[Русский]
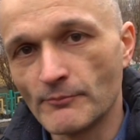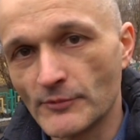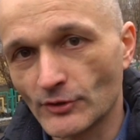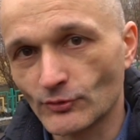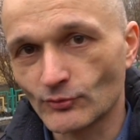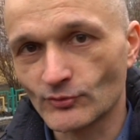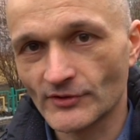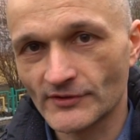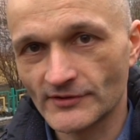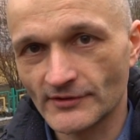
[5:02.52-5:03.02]
Мне
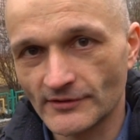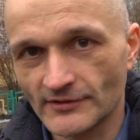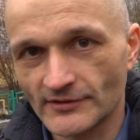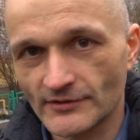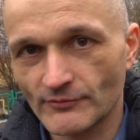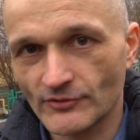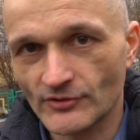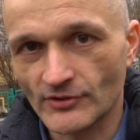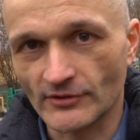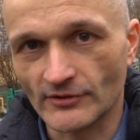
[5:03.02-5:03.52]
тут же сделали
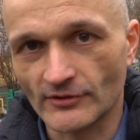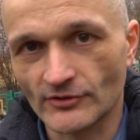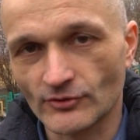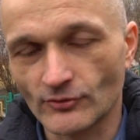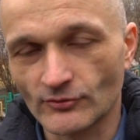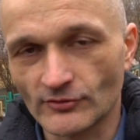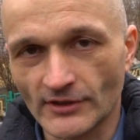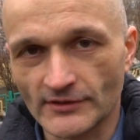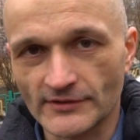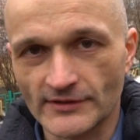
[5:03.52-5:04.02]
замечание,
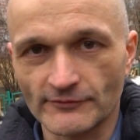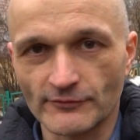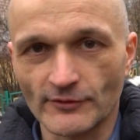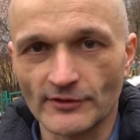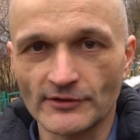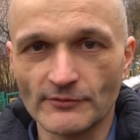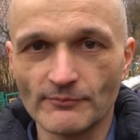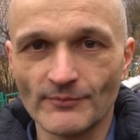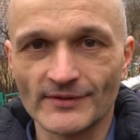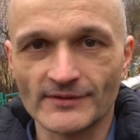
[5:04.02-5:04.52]
что так цифру
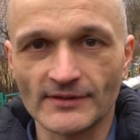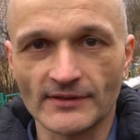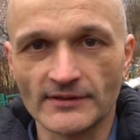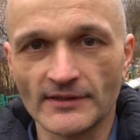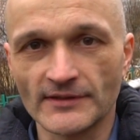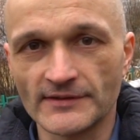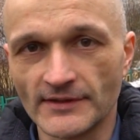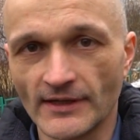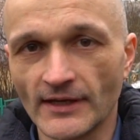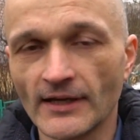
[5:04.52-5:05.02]
1 писать
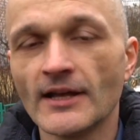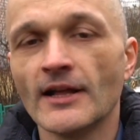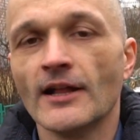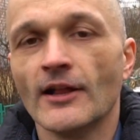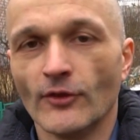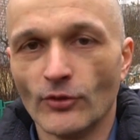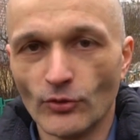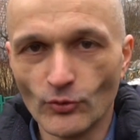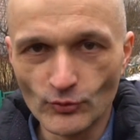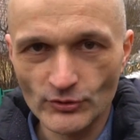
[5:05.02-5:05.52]
нельзя,
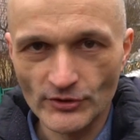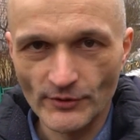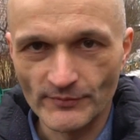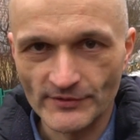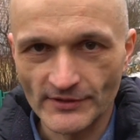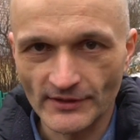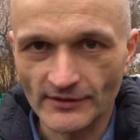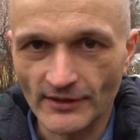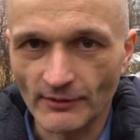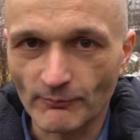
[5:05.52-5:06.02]
нужно
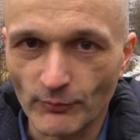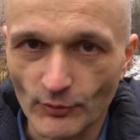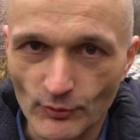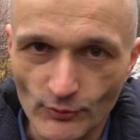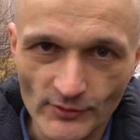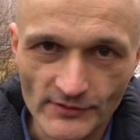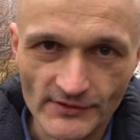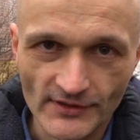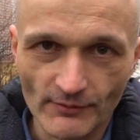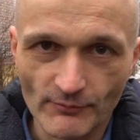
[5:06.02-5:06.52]
писать как
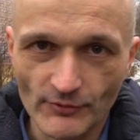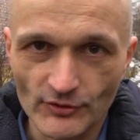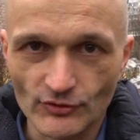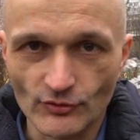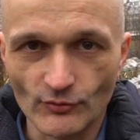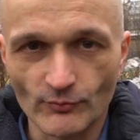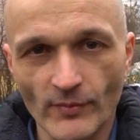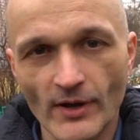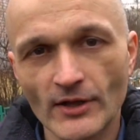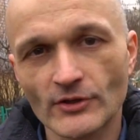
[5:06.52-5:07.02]
просто
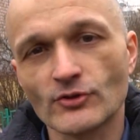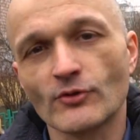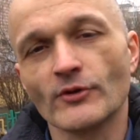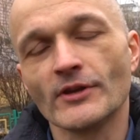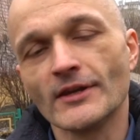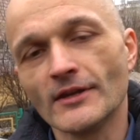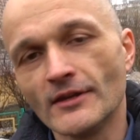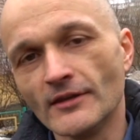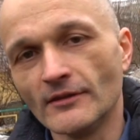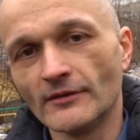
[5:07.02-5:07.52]
обычную палочку,
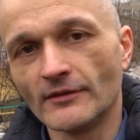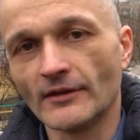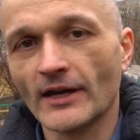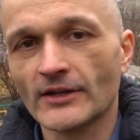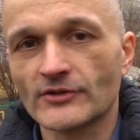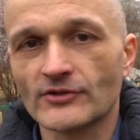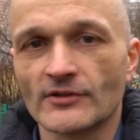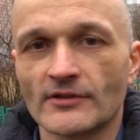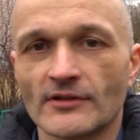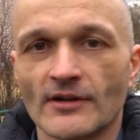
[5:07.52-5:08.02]

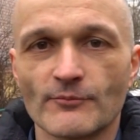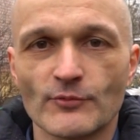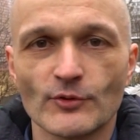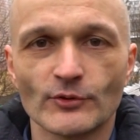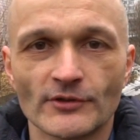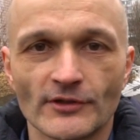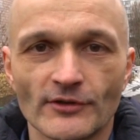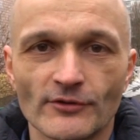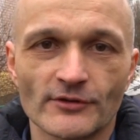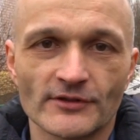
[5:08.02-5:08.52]
иначе
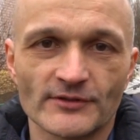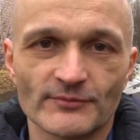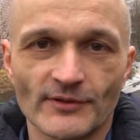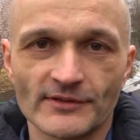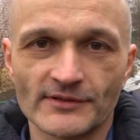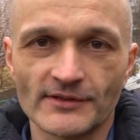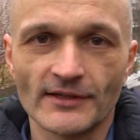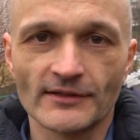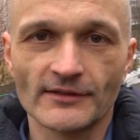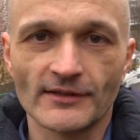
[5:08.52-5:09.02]
компьютер ее
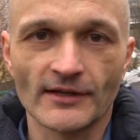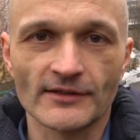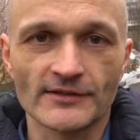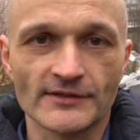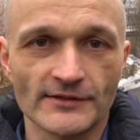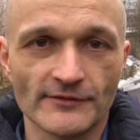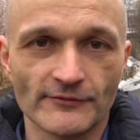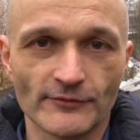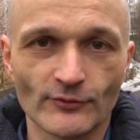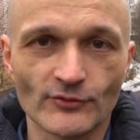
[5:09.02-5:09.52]
распознает как
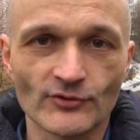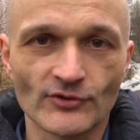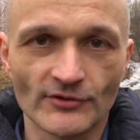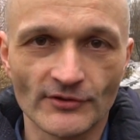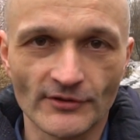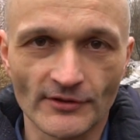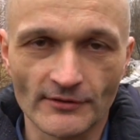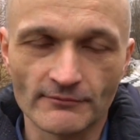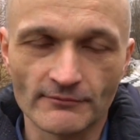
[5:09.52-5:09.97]
цифру 4.